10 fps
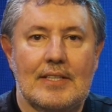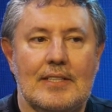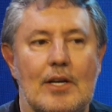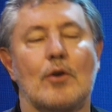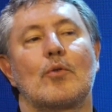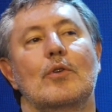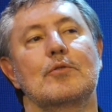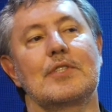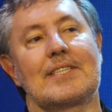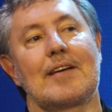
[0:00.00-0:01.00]
Então,
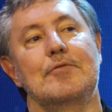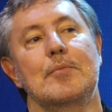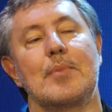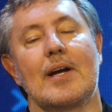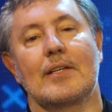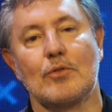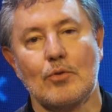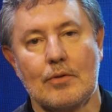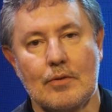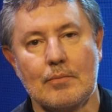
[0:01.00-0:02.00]
quando você está
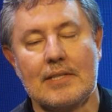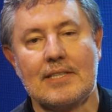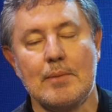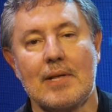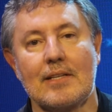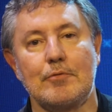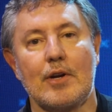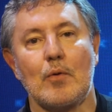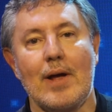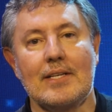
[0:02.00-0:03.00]
vibrando uma determinada
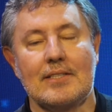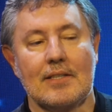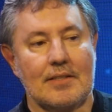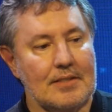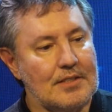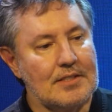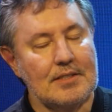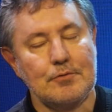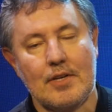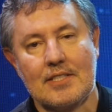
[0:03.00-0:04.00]
frequência
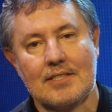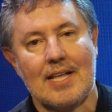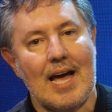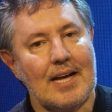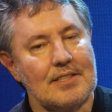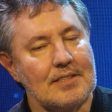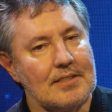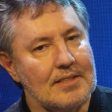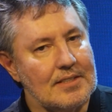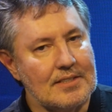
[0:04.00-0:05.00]
de
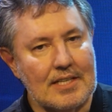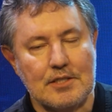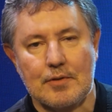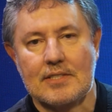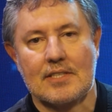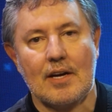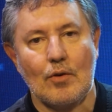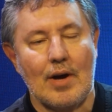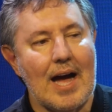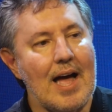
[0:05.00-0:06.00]
infelicidade,
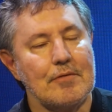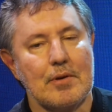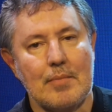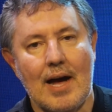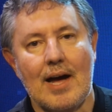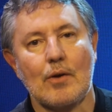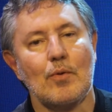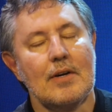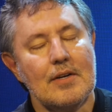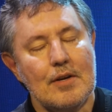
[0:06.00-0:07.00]
insatisfação, raiva,
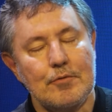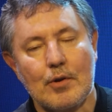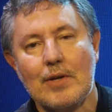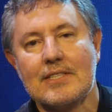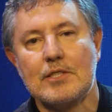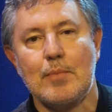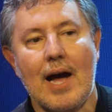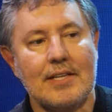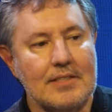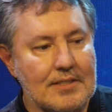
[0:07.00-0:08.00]
mágoa, frequências
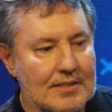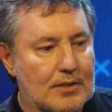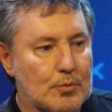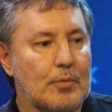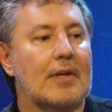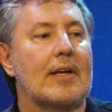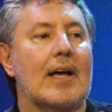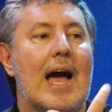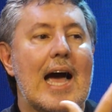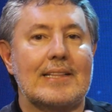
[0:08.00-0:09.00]
baixas, isso
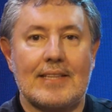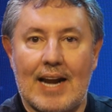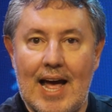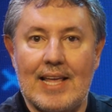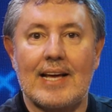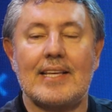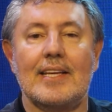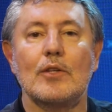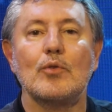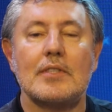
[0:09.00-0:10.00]
atrai
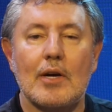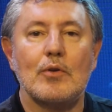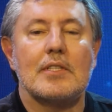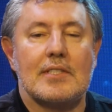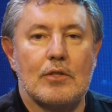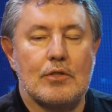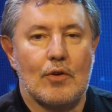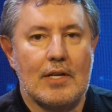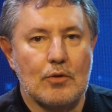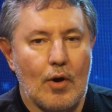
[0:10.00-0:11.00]
aquilo que está acontecendo ao
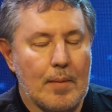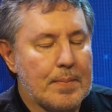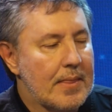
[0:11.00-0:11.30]
seu redor.